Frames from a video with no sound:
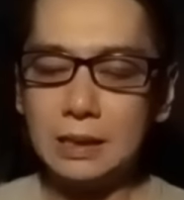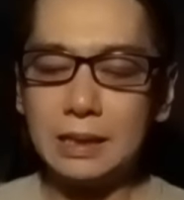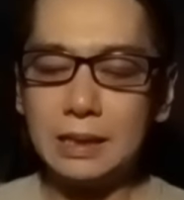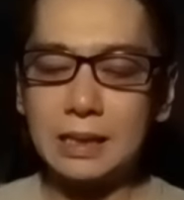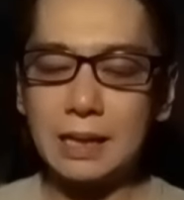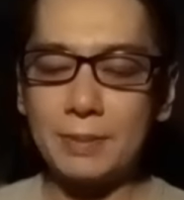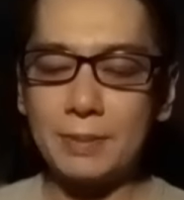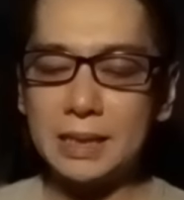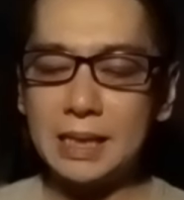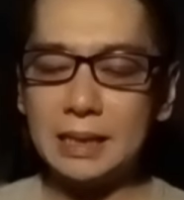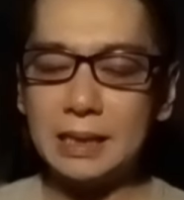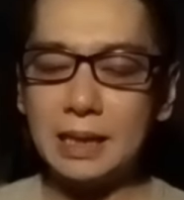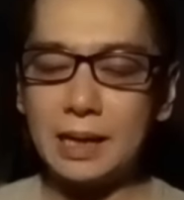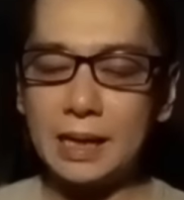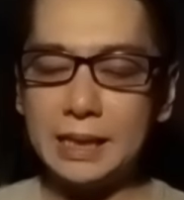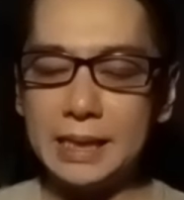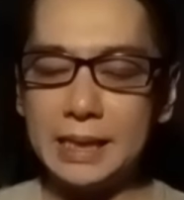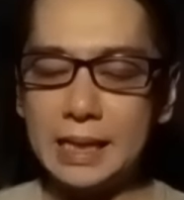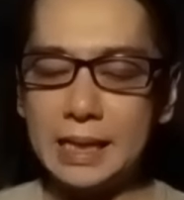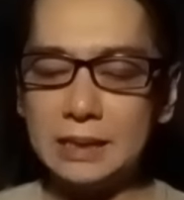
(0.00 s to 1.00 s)
Namanya
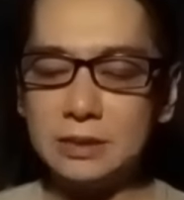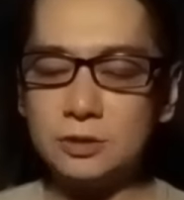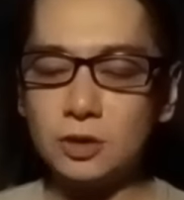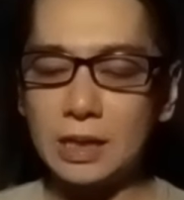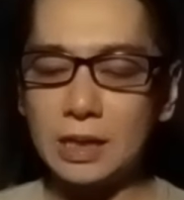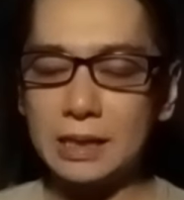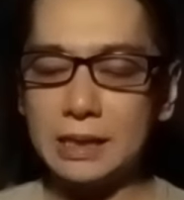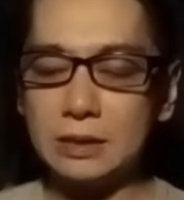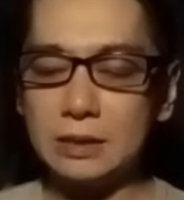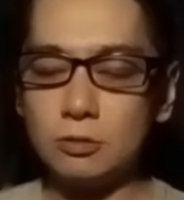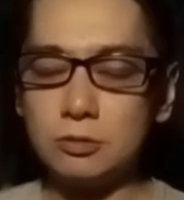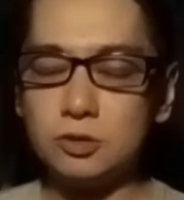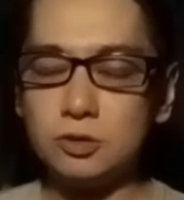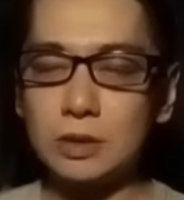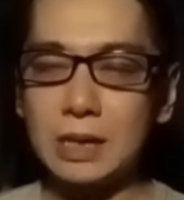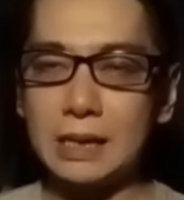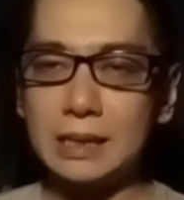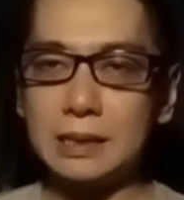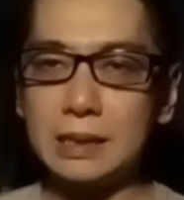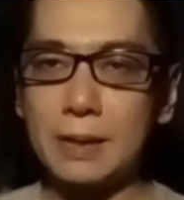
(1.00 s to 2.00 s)
readingan juga
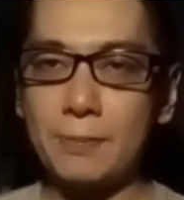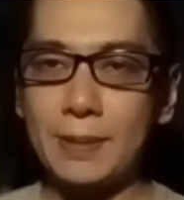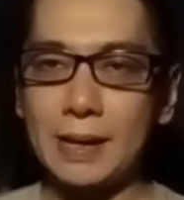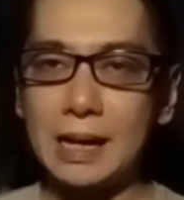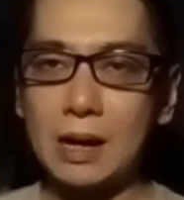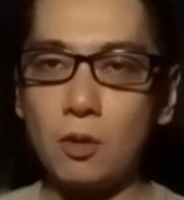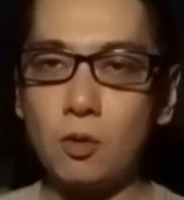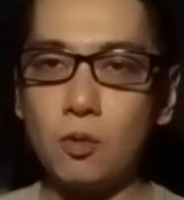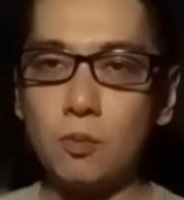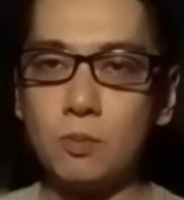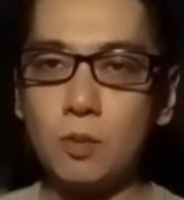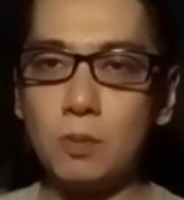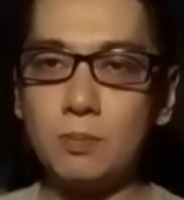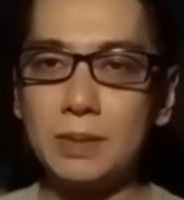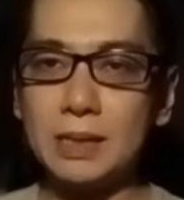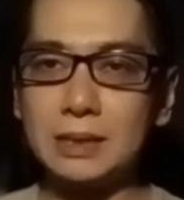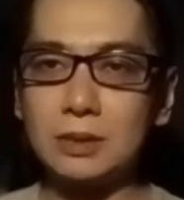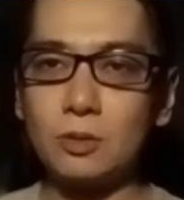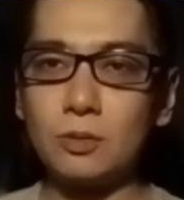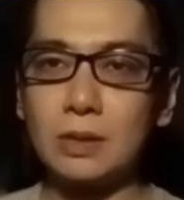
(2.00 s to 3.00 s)
ditujukan kepada umum
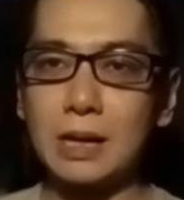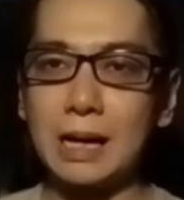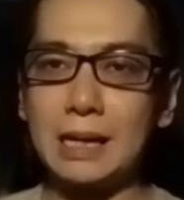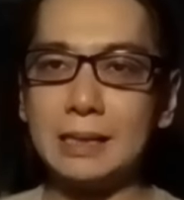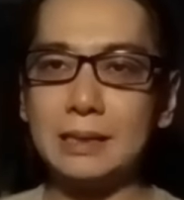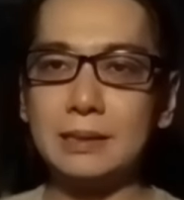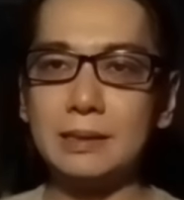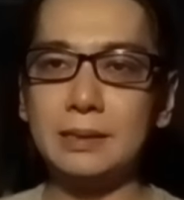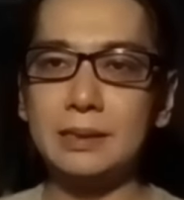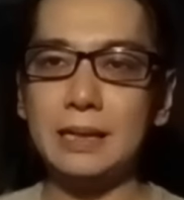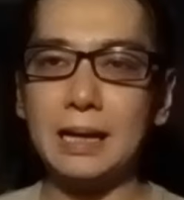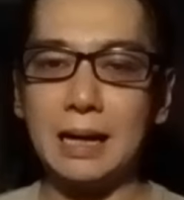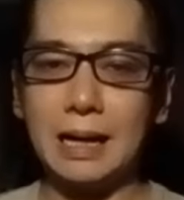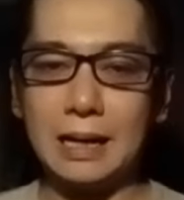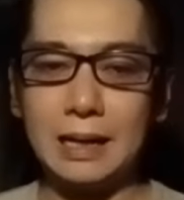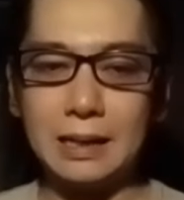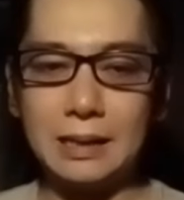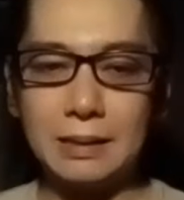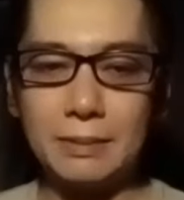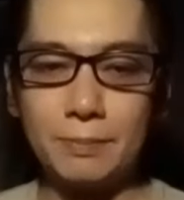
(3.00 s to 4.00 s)
gitu kan,
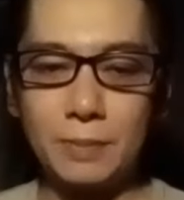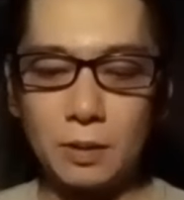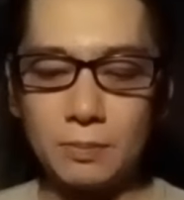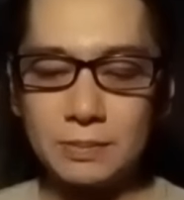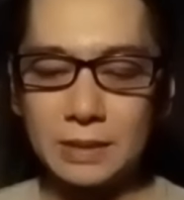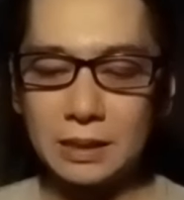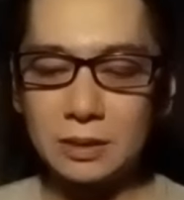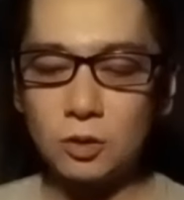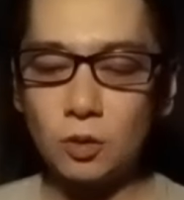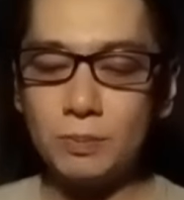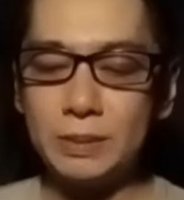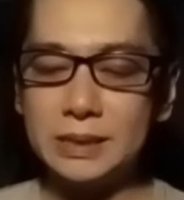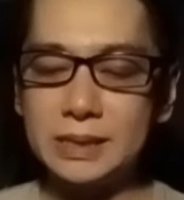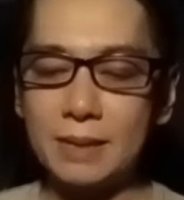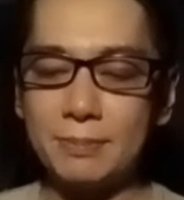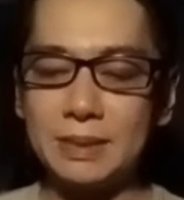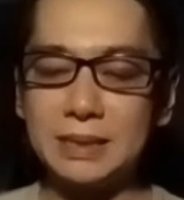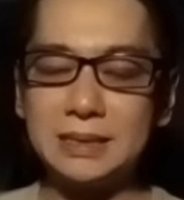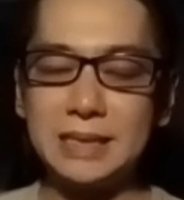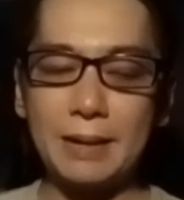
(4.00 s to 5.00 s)
ya belum tentu bisa
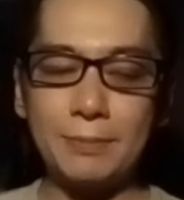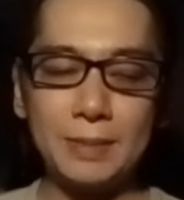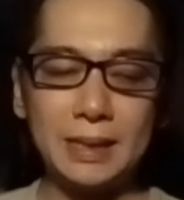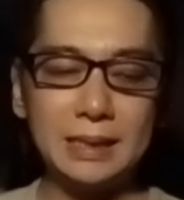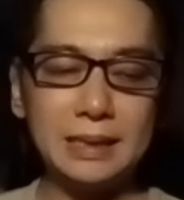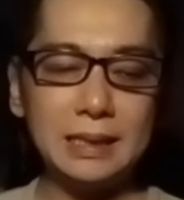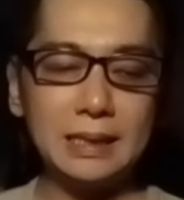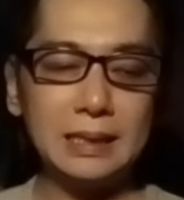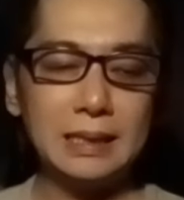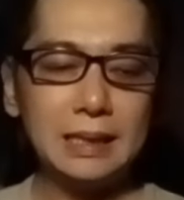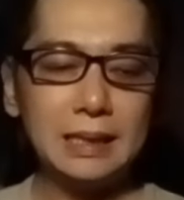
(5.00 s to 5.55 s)
menjamin